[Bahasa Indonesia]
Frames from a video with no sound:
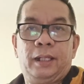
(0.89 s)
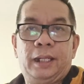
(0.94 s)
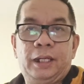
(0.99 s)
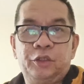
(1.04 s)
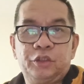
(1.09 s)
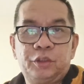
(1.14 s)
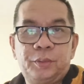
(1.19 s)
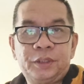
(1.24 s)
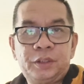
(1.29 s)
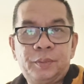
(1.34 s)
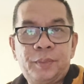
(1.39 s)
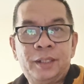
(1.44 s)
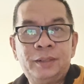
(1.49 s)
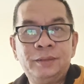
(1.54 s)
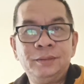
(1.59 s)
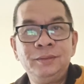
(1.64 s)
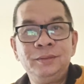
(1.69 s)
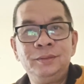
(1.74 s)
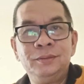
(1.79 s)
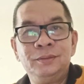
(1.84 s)
Halo
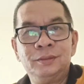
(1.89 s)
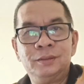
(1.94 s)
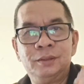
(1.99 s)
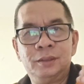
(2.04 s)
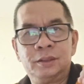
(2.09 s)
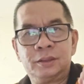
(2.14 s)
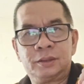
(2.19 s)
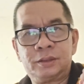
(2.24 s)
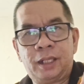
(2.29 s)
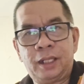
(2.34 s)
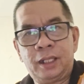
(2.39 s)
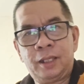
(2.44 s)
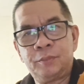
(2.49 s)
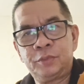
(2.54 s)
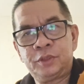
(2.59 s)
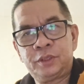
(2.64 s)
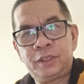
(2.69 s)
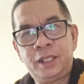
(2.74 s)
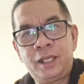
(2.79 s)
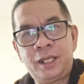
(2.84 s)
teman-teman,
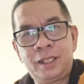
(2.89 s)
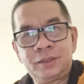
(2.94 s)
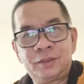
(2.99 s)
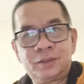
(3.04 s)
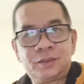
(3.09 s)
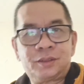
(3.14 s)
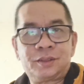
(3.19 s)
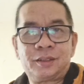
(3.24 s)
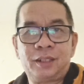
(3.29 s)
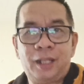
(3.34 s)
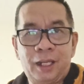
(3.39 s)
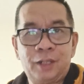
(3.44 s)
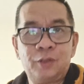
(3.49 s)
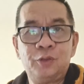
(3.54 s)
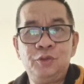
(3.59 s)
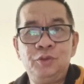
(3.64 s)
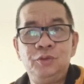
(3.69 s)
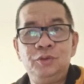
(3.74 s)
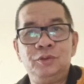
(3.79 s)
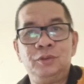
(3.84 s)
salam sehat
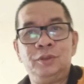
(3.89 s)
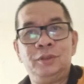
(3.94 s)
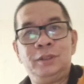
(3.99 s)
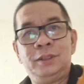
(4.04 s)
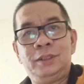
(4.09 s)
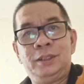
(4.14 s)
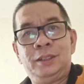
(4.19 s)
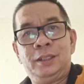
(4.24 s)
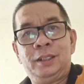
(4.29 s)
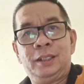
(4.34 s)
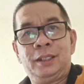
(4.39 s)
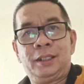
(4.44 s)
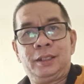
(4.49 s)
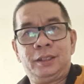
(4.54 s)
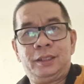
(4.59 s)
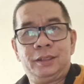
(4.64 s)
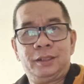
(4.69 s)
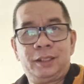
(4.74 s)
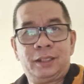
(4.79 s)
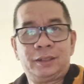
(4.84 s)
selalu.
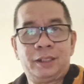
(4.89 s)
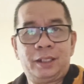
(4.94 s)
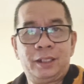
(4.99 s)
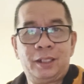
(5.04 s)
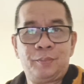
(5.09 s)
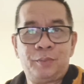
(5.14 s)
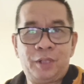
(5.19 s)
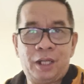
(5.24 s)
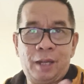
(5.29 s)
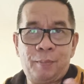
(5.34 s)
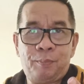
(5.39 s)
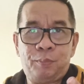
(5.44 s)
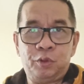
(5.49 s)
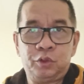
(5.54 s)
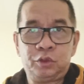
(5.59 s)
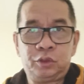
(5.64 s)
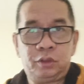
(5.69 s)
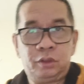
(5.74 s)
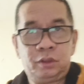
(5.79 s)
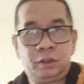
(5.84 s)
Ketika saya
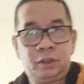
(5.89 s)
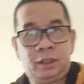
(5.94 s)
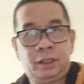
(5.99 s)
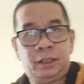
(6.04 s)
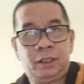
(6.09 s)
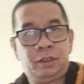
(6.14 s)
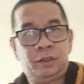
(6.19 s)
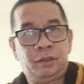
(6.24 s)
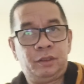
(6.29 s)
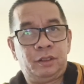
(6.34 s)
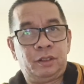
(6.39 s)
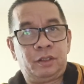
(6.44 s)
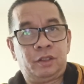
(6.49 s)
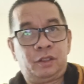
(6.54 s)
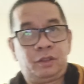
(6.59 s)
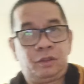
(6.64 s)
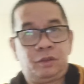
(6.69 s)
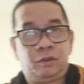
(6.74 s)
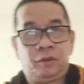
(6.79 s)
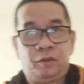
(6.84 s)
mengupload uh,
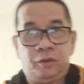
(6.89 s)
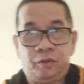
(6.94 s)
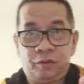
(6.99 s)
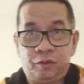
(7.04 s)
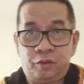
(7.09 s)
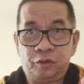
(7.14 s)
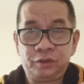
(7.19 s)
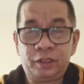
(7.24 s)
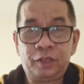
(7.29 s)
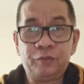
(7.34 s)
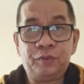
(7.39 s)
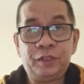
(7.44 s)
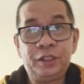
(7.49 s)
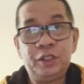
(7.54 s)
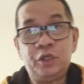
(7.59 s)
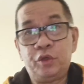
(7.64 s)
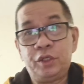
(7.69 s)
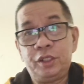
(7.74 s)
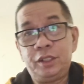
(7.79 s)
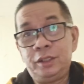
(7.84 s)
konten
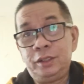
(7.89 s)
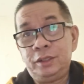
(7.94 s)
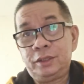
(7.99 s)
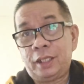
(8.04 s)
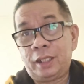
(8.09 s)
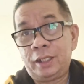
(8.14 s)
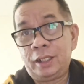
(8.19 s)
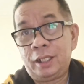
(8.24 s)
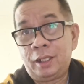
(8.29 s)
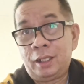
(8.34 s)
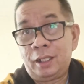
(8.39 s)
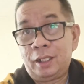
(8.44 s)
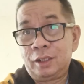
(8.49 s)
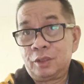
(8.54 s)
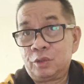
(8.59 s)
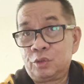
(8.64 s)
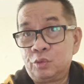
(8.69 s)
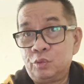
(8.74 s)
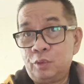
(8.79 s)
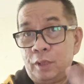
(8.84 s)
video ini, saya
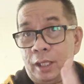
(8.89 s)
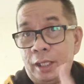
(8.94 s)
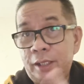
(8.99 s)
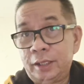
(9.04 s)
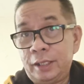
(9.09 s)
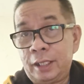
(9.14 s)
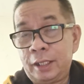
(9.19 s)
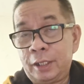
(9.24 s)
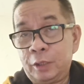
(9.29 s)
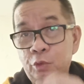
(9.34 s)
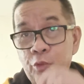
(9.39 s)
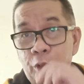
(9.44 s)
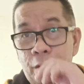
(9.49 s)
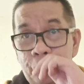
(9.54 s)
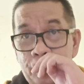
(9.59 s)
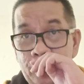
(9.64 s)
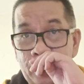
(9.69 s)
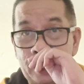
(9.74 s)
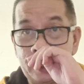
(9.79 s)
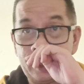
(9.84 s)
sudah hari yang
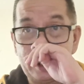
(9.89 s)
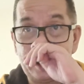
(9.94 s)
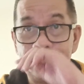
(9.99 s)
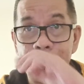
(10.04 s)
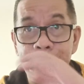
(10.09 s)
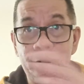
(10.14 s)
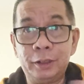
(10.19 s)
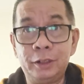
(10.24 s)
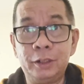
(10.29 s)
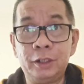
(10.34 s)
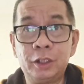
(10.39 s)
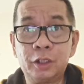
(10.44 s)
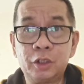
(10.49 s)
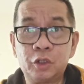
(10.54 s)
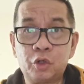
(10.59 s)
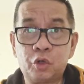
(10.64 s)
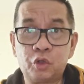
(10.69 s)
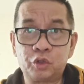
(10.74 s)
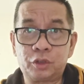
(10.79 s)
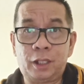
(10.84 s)
kedua berada di
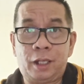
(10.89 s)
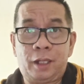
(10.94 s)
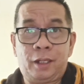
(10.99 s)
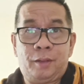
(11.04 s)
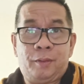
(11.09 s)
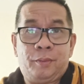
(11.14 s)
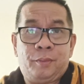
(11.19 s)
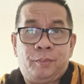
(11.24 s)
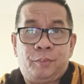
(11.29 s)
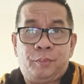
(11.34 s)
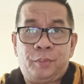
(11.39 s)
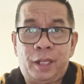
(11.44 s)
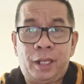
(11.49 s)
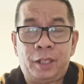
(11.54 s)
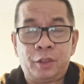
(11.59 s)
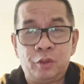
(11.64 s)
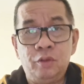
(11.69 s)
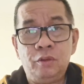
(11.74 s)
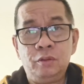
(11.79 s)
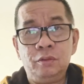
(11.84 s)
kota
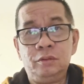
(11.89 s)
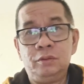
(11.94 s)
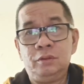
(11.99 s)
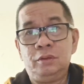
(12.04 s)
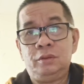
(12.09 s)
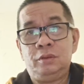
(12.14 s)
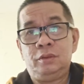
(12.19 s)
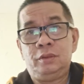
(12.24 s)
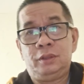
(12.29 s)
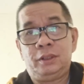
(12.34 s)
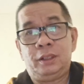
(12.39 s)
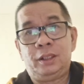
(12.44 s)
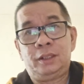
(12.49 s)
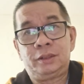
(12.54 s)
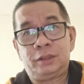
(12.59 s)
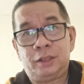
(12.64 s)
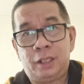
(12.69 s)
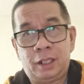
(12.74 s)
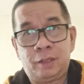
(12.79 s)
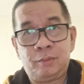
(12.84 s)
Manado, ya,
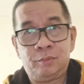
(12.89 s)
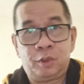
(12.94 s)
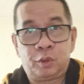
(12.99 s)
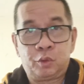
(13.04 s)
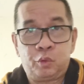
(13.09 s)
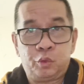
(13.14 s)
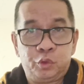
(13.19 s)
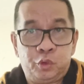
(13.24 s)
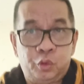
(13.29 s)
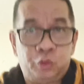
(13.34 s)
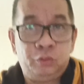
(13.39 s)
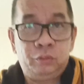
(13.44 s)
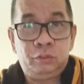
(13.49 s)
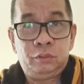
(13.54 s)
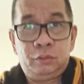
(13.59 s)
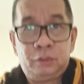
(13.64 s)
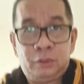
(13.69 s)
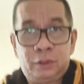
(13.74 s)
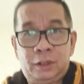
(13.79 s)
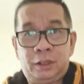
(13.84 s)
sedang
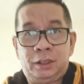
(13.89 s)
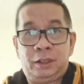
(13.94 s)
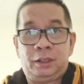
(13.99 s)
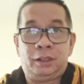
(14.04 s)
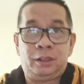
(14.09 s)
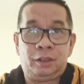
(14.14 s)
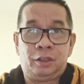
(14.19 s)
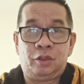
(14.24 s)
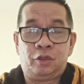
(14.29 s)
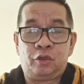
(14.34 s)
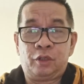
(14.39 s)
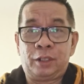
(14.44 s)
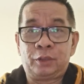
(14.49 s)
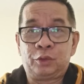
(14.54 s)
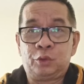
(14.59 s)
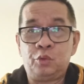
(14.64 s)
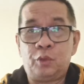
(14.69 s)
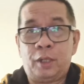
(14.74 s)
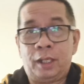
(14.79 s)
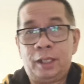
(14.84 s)
berkunjung ke
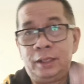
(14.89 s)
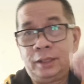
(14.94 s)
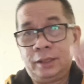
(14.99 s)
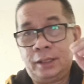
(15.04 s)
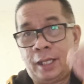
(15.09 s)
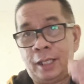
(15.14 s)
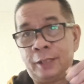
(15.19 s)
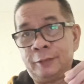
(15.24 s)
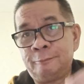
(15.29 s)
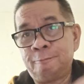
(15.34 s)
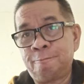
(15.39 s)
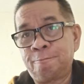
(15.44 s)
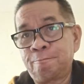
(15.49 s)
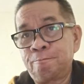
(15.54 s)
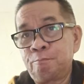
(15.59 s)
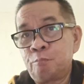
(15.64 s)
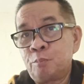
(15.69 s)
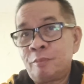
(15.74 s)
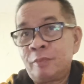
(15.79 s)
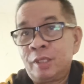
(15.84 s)
orang tua
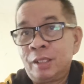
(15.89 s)
dan